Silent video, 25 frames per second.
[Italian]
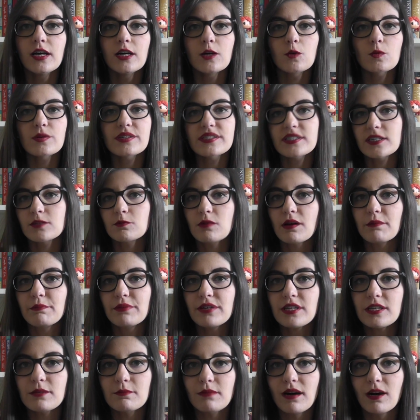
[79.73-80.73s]
Questa è una
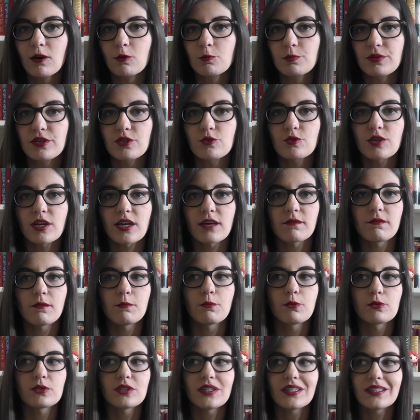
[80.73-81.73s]
prima opinione che vi
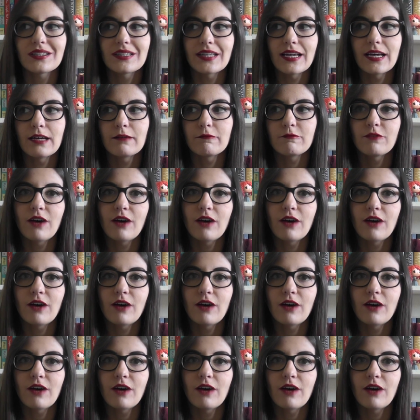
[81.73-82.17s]
potete